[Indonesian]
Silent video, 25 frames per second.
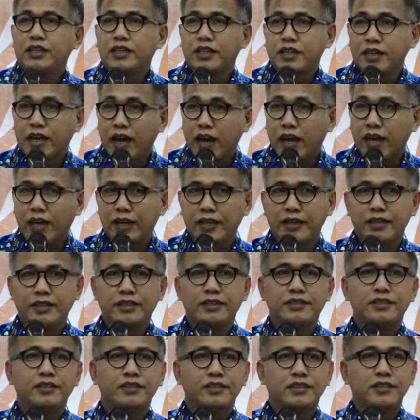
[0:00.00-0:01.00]
Tinggal
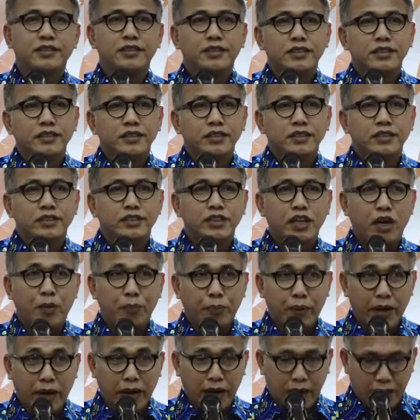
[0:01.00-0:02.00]

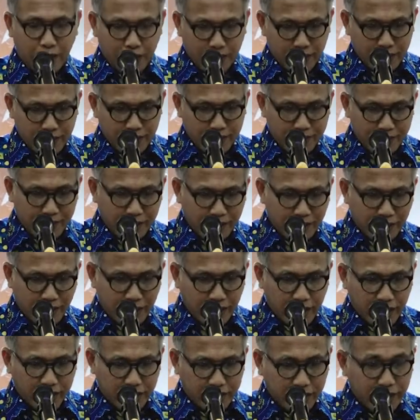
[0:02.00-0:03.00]
siapa
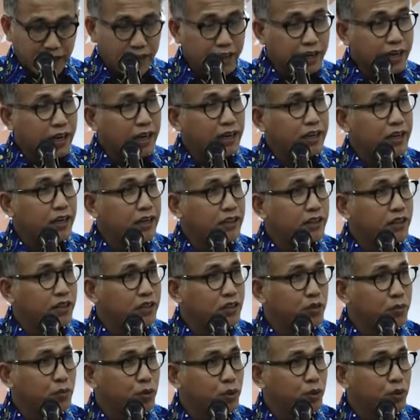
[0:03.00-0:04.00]
dari antara kader
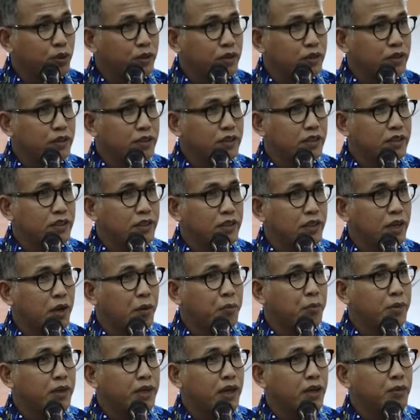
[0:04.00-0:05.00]
tersebut
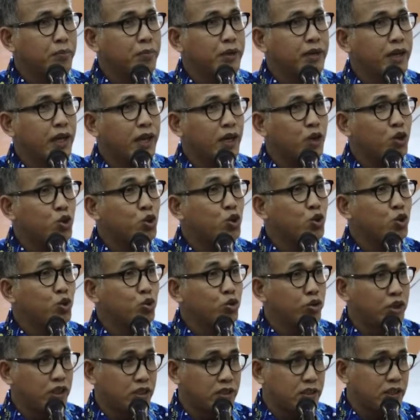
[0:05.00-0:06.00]
yang benar-benar
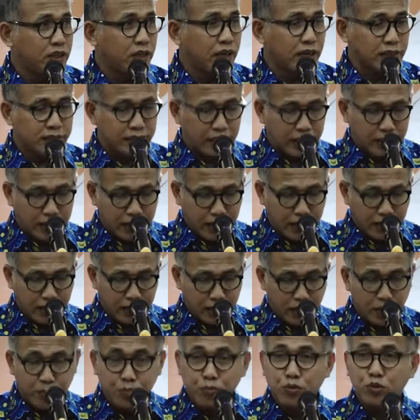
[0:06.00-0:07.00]
duduk di singgah
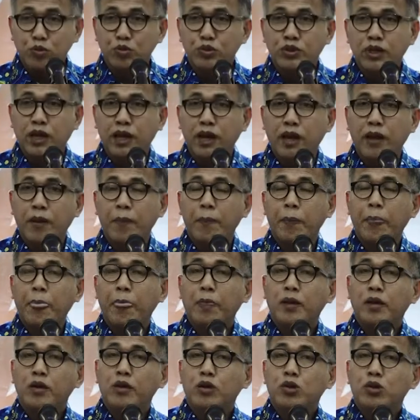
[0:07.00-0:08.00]
sana di puncak
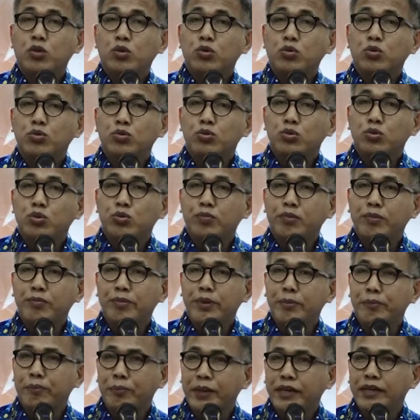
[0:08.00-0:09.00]
untuk
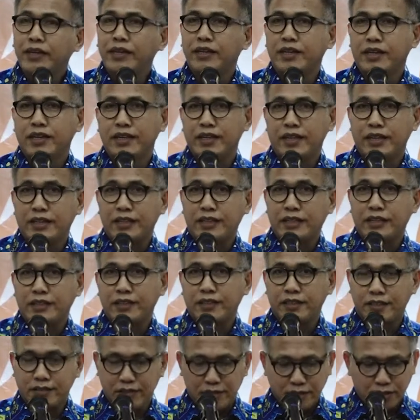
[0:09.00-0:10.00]
memimpin negeri ini,
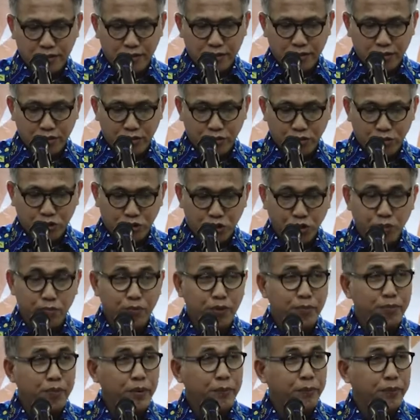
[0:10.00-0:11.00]
untuk
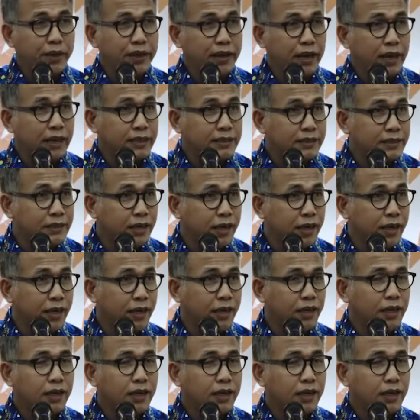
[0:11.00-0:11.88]
memimpin Aceh